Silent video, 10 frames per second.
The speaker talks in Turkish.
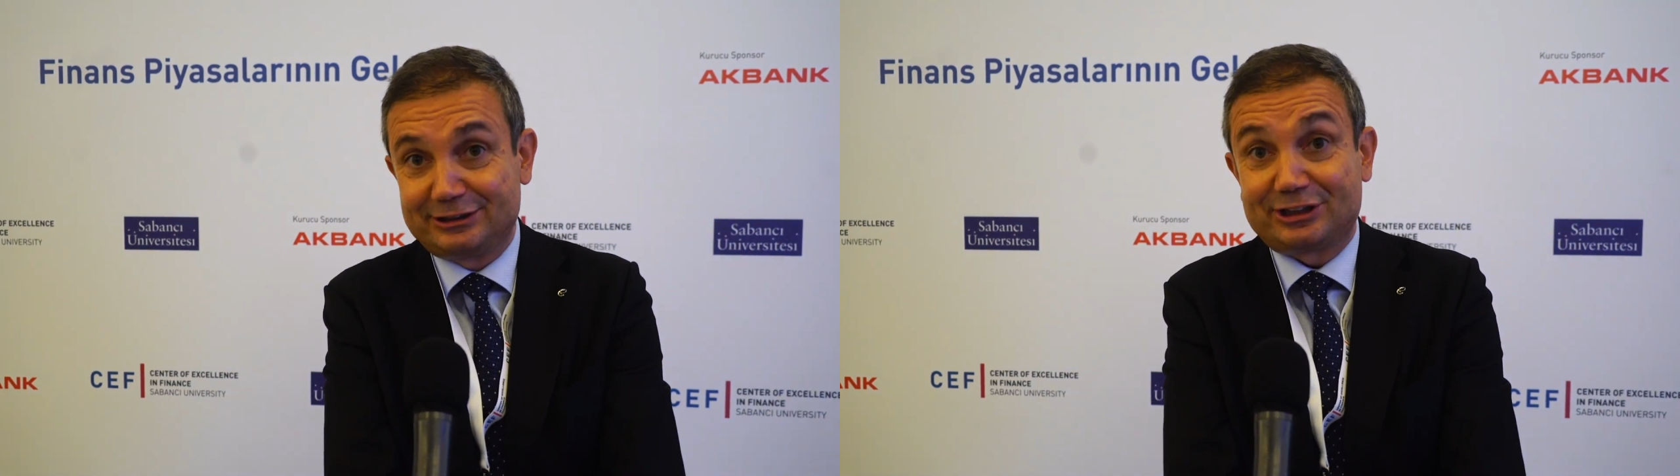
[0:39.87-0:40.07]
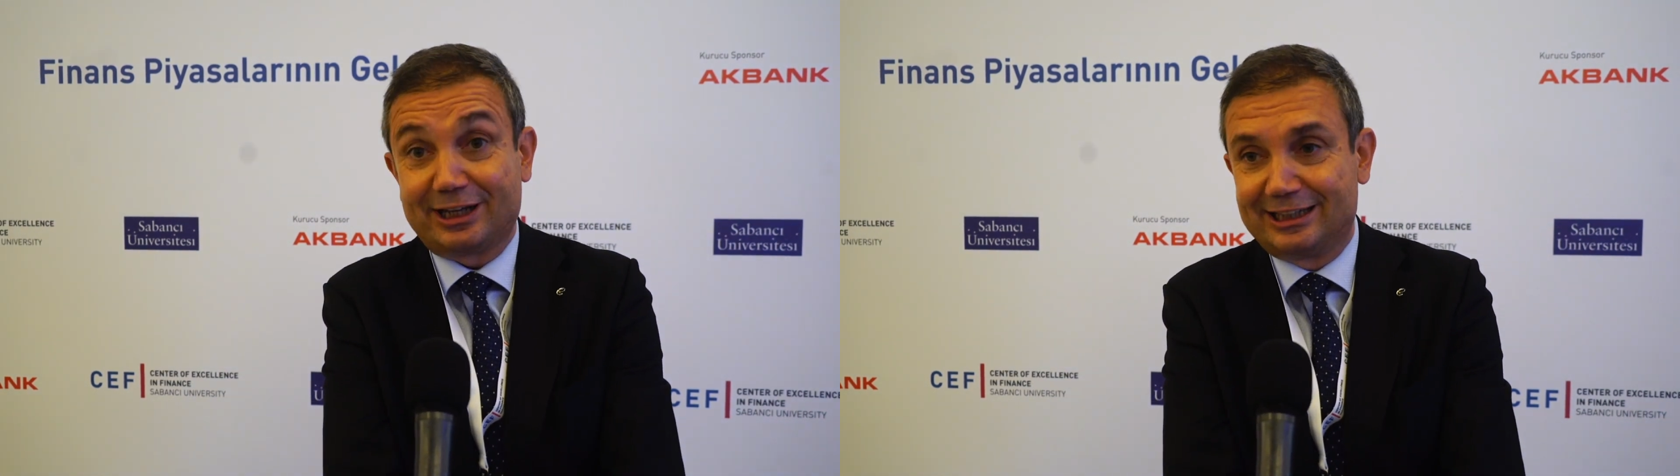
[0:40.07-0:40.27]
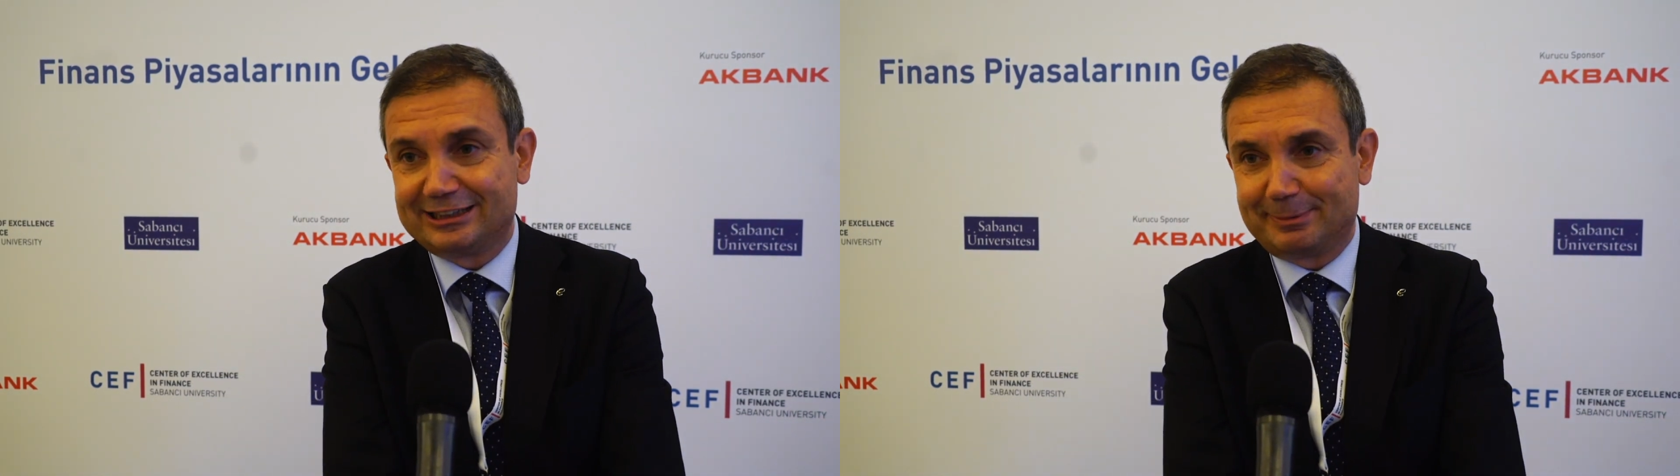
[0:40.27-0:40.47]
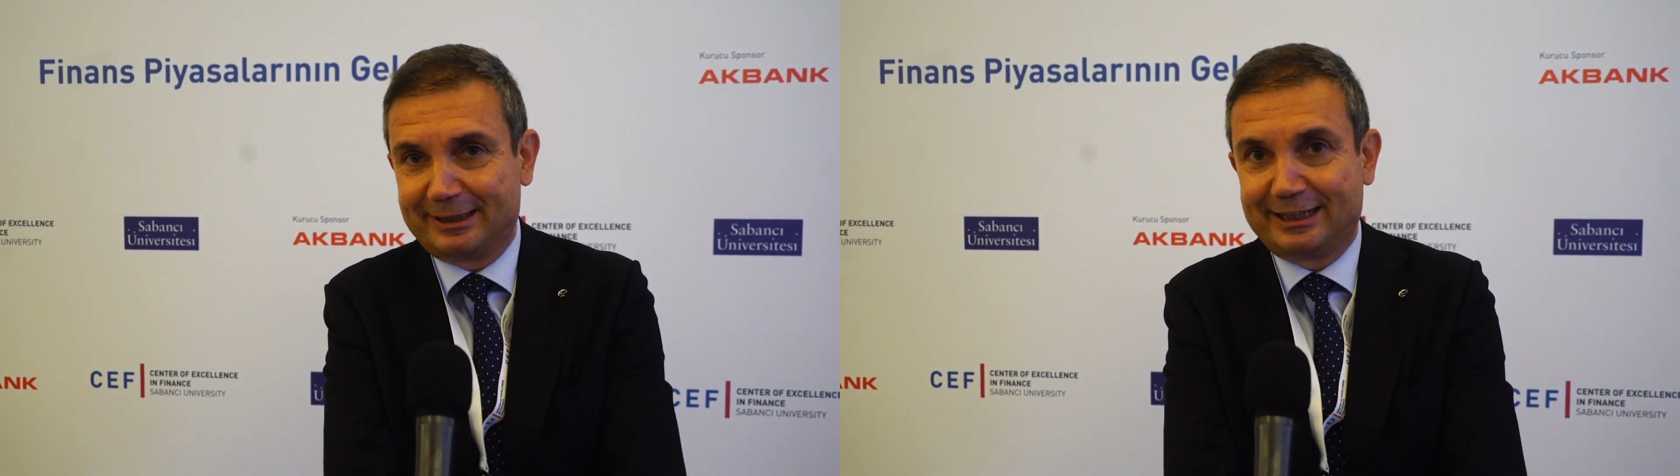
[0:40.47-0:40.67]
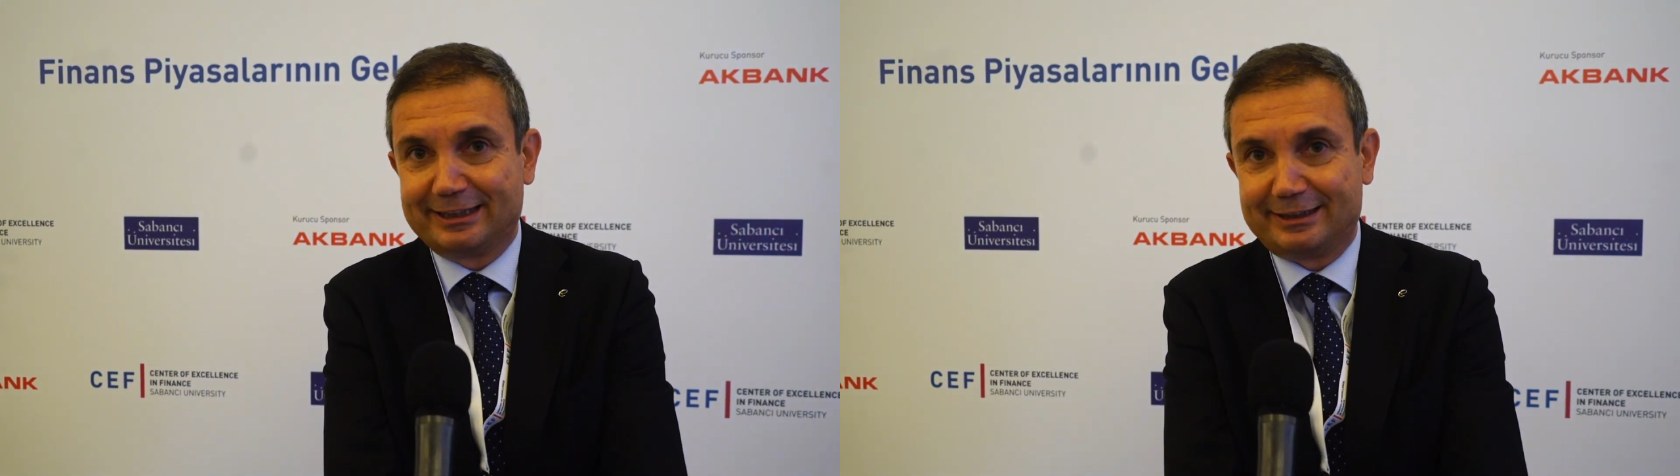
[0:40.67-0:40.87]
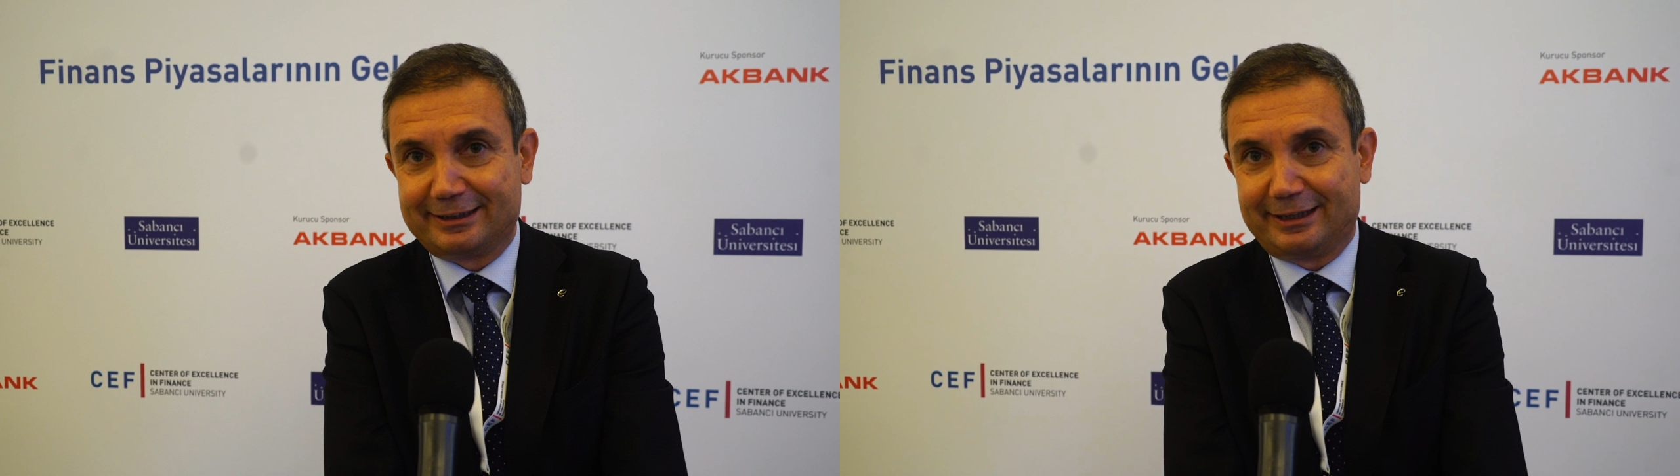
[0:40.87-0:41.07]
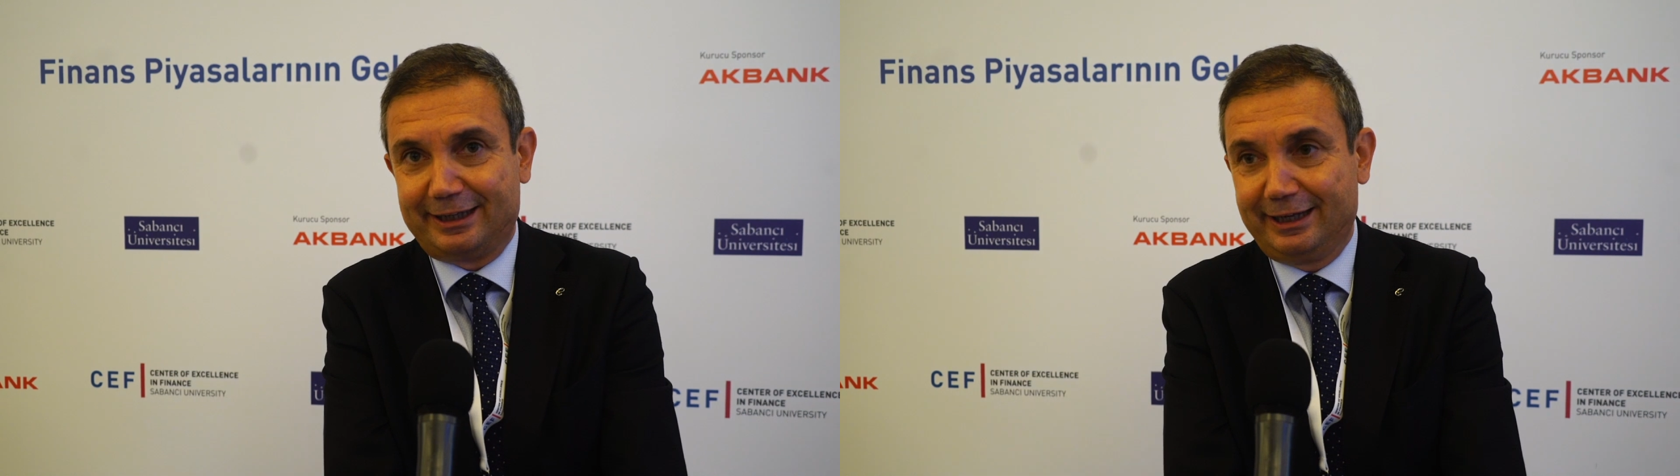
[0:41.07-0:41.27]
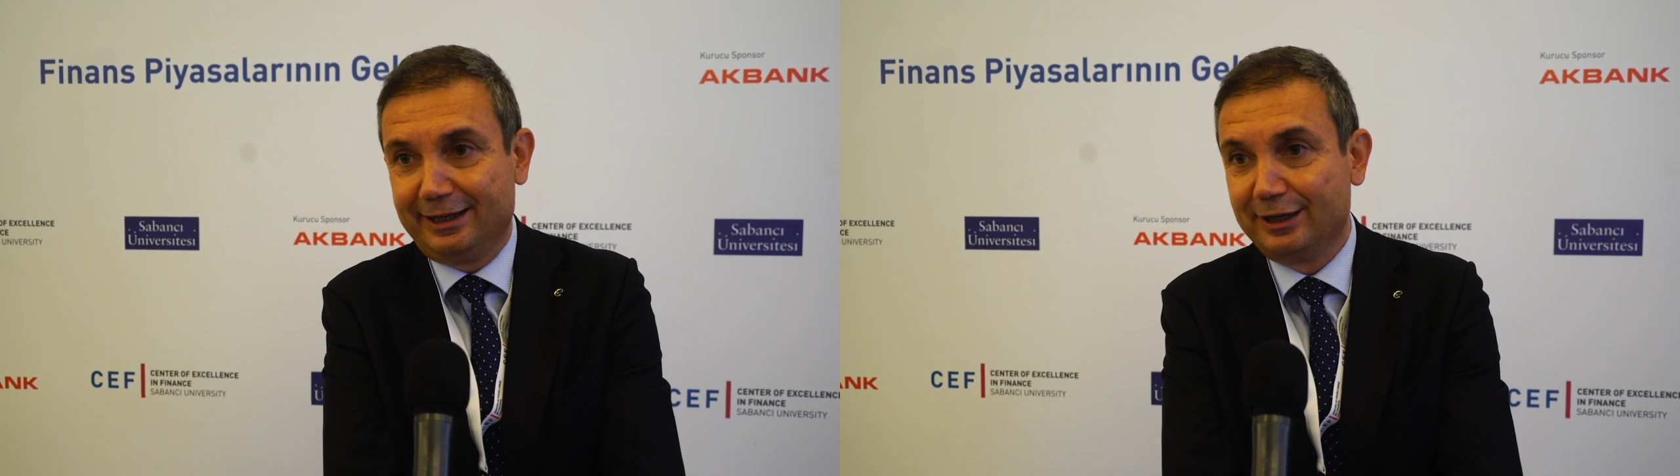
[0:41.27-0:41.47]
dijitalleşmenin
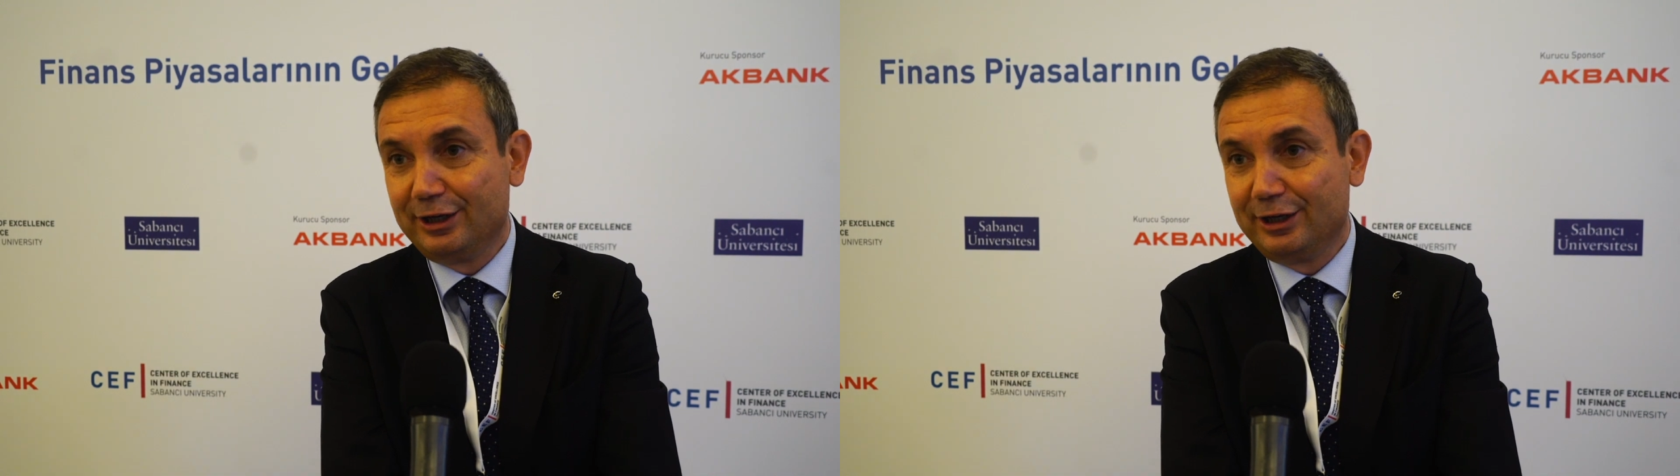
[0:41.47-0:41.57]
getirdiği